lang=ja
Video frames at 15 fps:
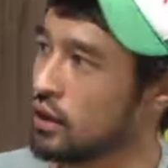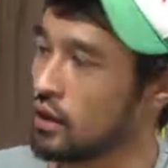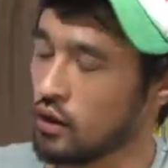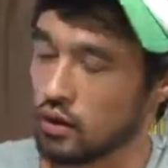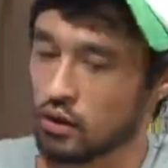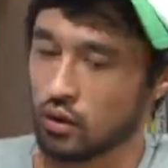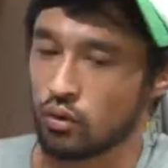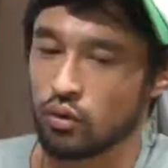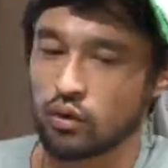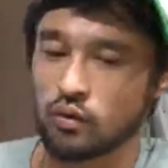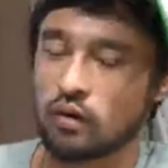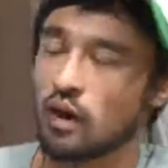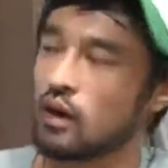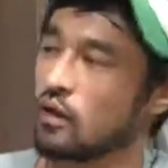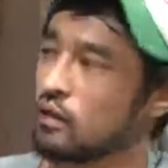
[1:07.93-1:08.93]
いやこいつは
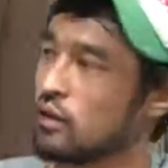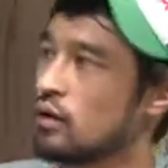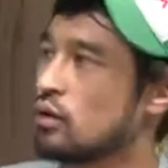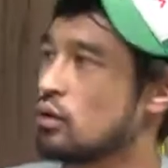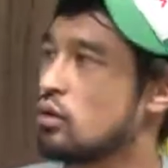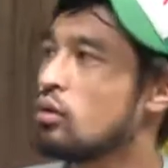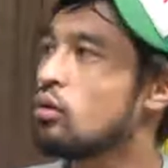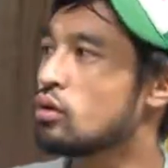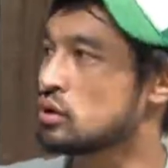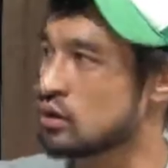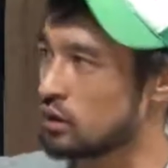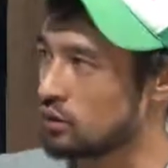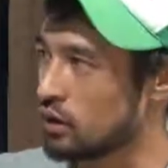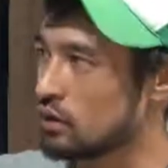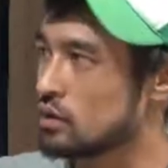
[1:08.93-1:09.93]
犯罪を擁護してる
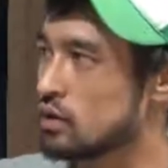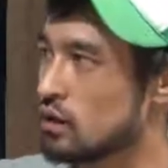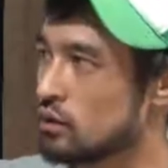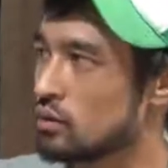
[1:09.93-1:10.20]
やつだ